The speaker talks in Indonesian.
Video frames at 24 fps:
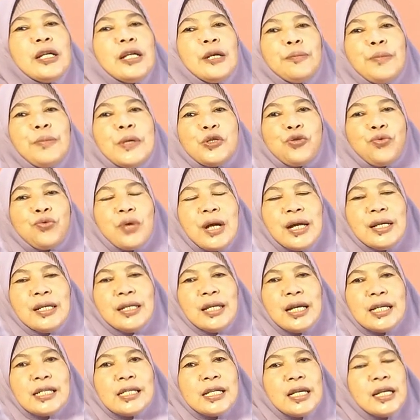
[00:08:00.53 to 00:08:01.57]
dan
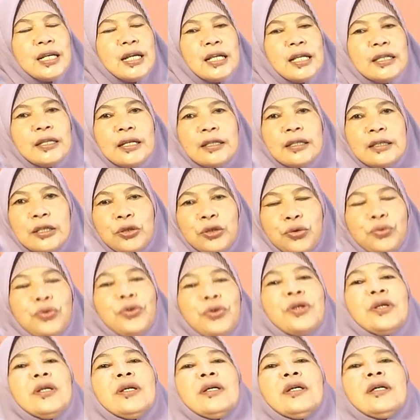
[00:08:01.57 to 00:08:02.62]
pasukannya sehingga
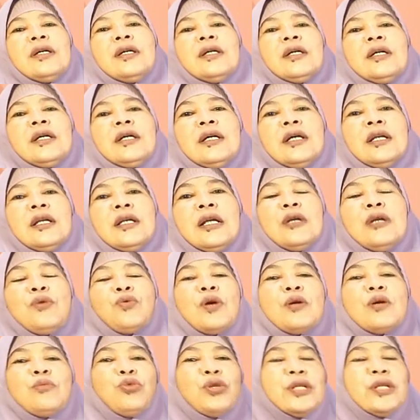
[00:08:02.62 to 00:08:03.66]
tertidur. Lalu
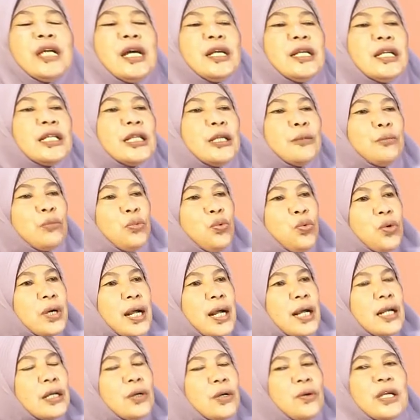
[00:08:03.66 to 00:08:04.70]
kemudian
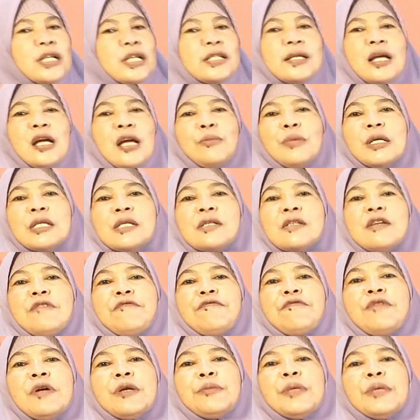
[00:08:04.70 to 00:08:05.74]
ditemukan oleh sahabat
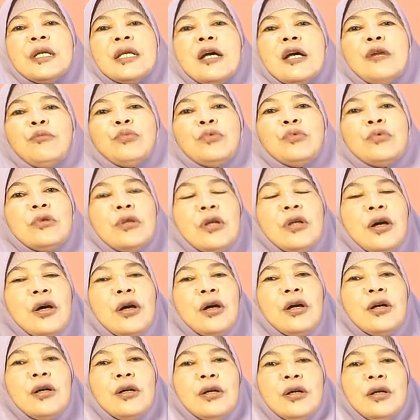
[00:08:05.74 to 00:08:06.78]
Safwan bin
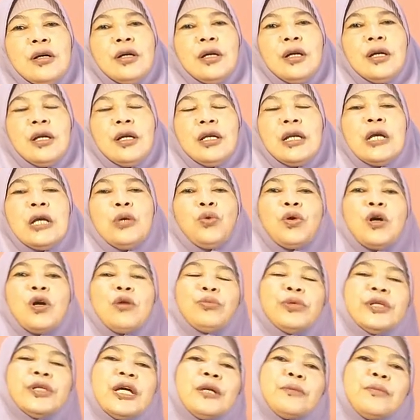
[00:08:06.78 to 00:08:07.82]
Abdullah. Lalu
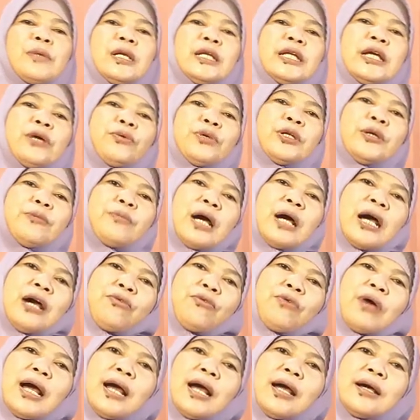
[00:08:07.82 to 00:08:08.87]
kemudian beliau
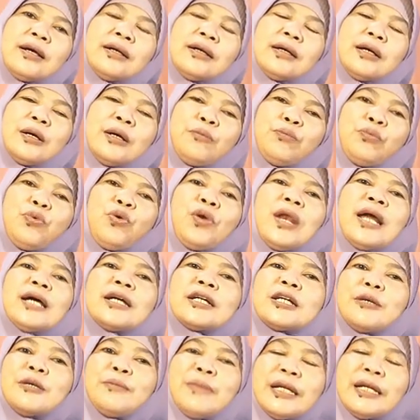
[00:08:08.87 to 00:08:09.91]
dibawa
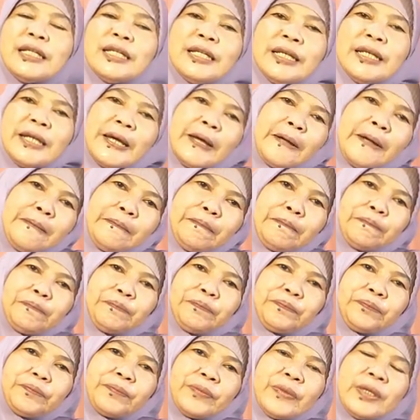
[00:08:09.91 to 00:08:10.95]
pulang ke Madinah
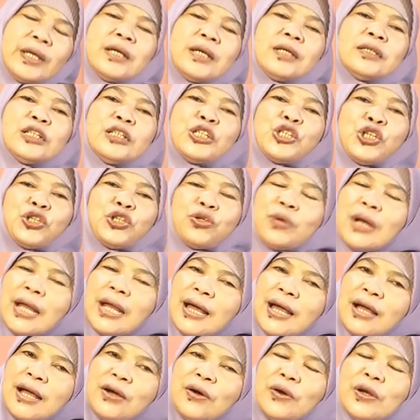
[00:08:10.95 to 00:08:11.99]

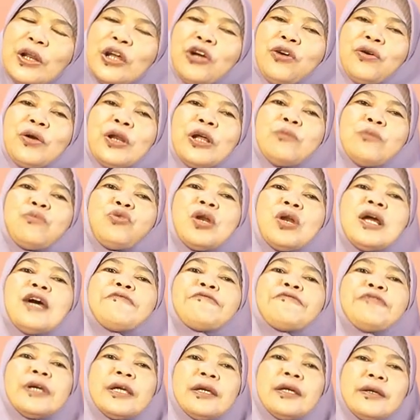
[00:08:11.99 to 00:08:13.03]
Disitulah orang-orang
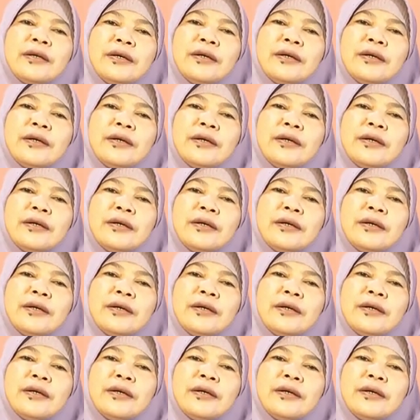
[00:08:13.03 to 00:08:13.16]
munafik